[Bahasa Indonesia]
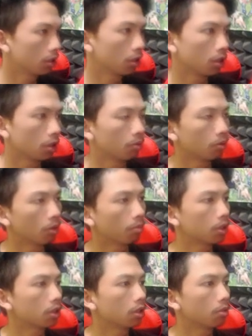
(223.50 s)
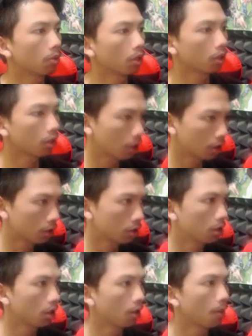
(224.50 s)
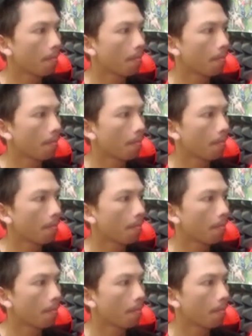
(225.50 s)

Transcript: nih udah pasti meta guys ya